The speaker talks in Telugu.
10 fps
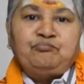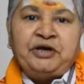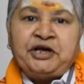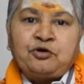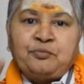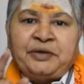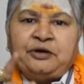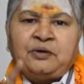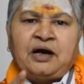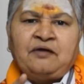మీకు
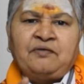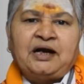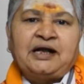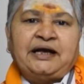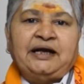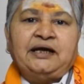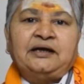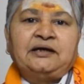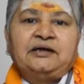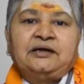మీరుగా వాళ్ళకి
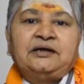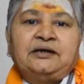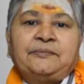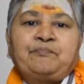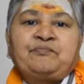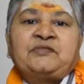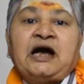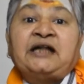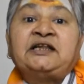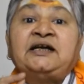
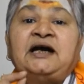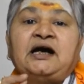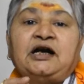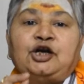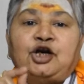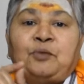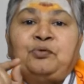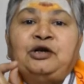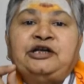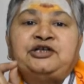అతిగా
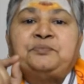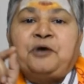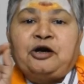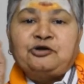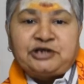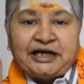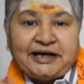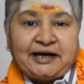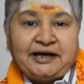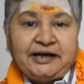డబ్బులిచ్చి పాడు
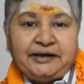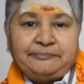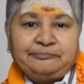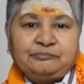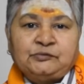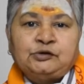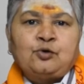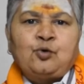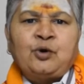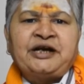చేయకండి
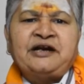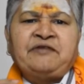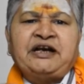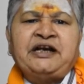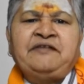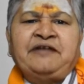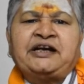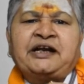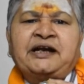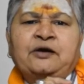కోరినవన్నీ
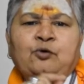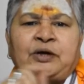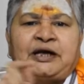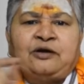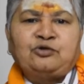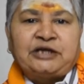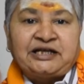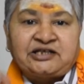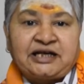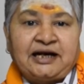వెంటనే కోరికలు
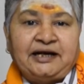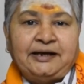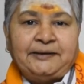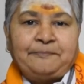తీర్చకండి